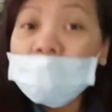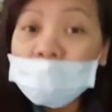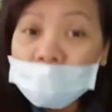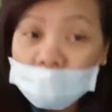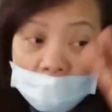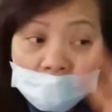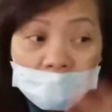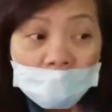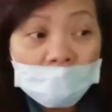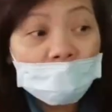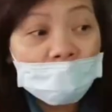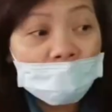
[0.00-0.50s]

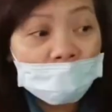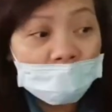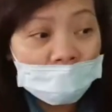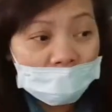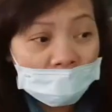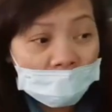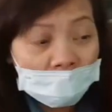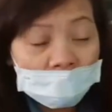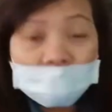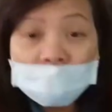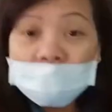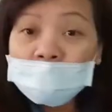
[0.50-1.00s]
kalau yang
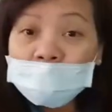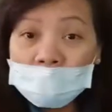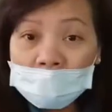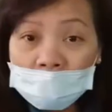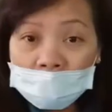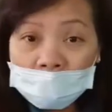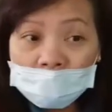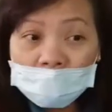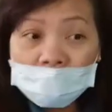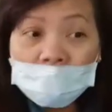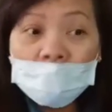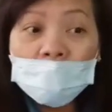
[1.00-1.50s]
terbang
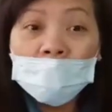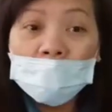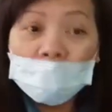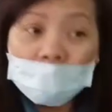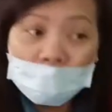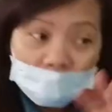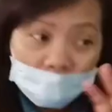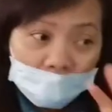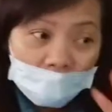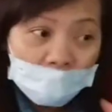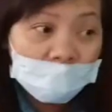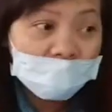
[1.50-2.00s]
ke Hong
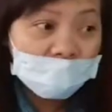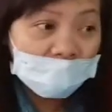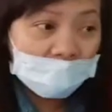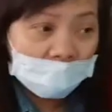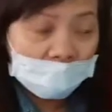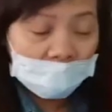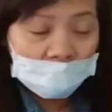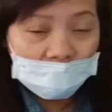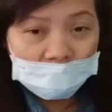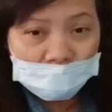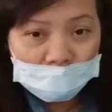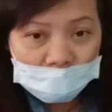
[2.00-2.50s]
Kong jangan
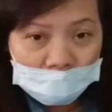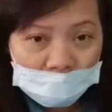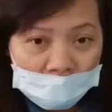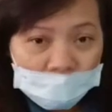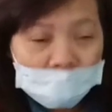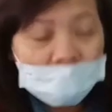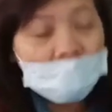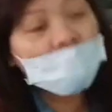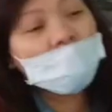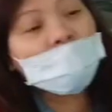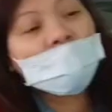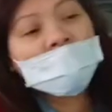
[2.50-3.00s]
lupa
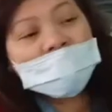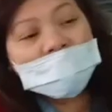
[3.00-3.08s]
bawa